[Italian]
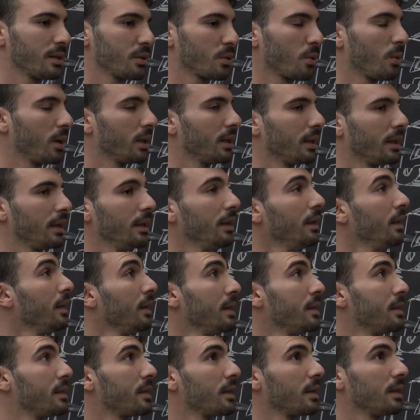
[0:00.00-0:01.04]
squadre
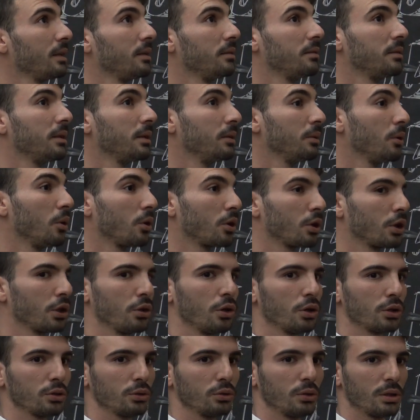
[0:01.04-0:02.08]
iscritte, non
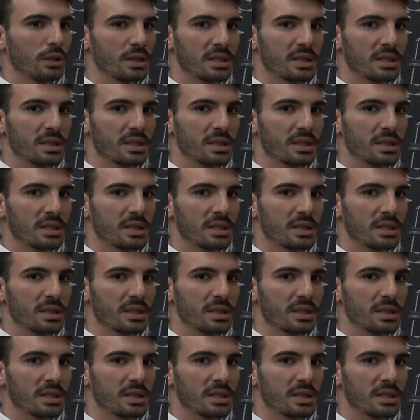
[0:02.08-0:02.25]
ricordo